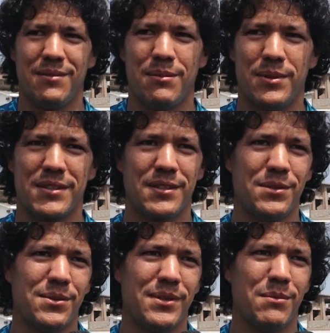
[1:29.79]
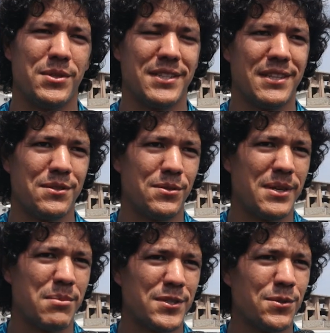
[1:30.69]
el partido de presentación
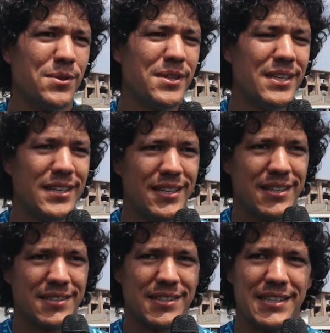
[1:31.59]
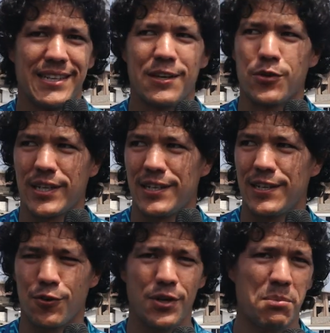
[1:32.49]
ya pasó. Se tienen que corregir
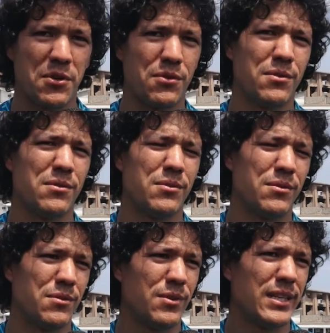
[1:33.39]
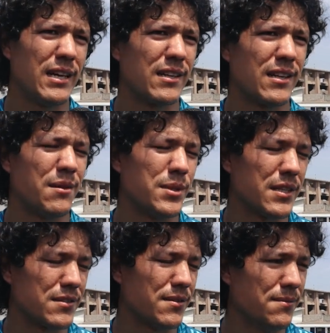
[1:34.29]
errores, pero no, hay nada que
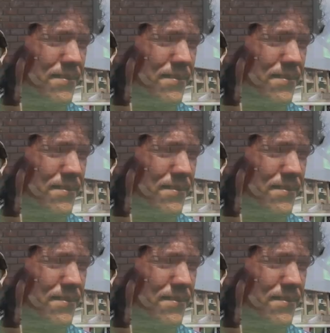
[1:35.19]
lamentarse. ¿no?